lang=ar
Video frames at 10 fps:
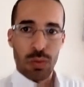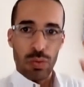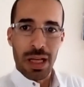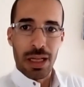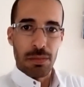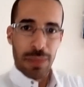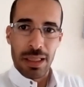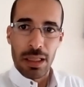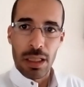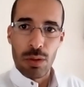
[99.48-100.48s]
حيث نلاحظ
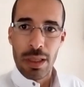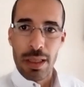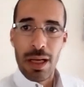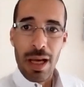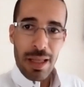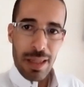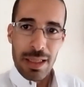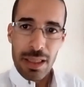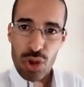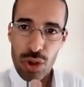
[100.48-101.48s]
بطل الرواية
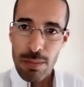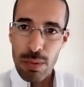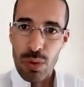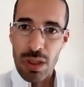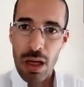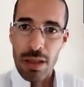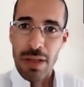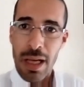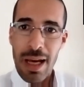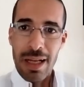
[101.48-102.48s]
ذلك الشاب
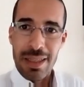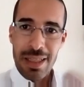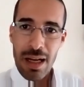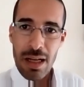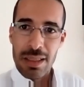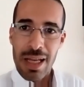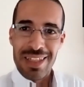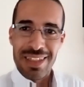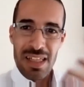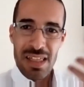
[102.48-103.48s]
المثقف الذي أراد
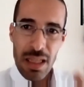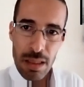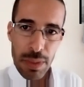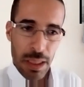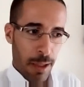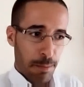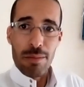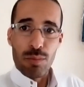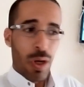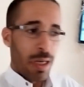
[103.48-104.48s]
أن يستثمر
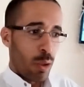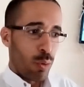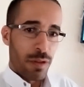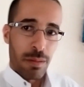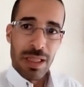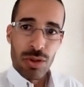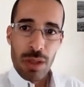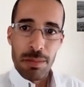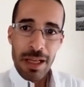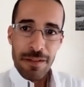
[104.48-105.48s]
أمواله في
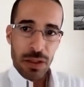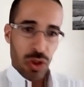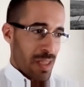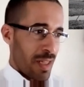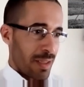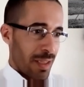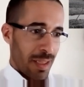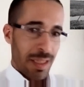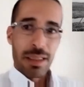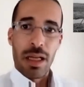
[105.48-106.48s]
منجم في جزيرة
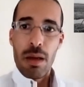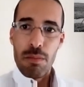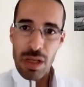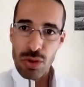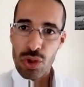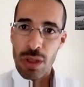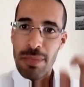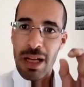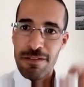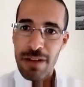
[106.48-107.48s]
كريت
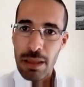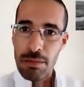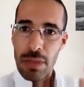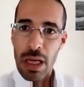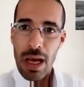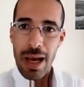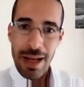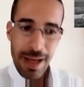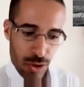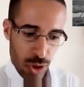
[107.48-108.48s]
منجم الفحم
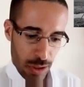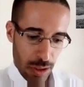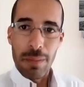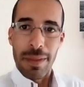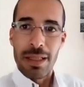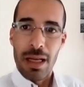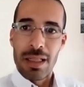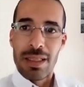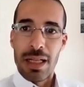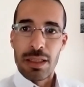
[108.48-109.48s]
الحجري طبعا
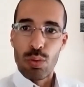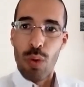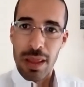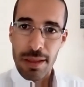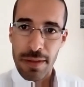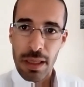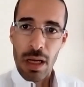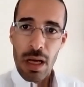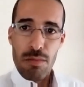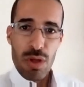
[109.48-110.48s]
أراد أن
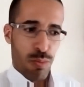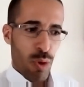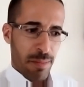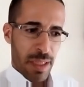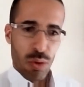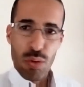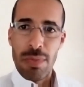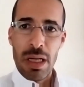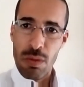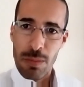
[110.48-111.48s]
يوظف مجموعة من
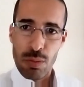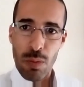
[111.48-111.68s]
العمال